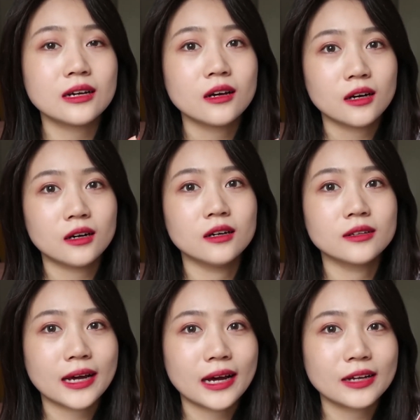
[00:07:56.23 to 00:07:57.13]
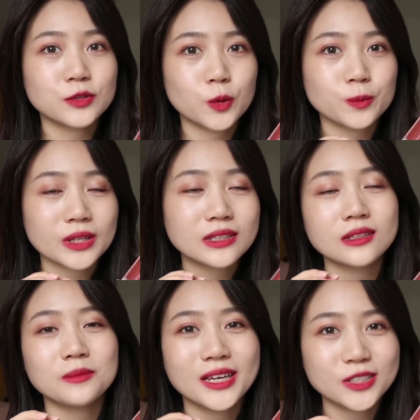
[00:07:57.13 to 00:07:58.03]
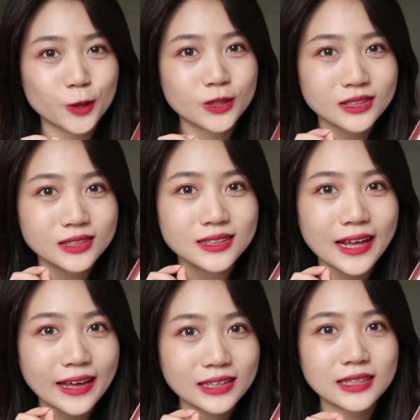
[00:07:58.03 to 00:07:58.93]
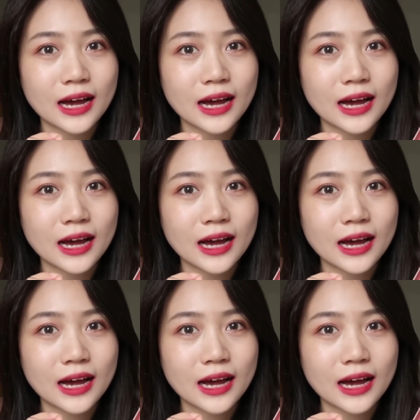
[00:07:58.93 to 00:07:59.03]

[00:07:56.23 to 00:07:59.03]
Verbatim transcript: 呃，那就。让你们也小小的期待一下。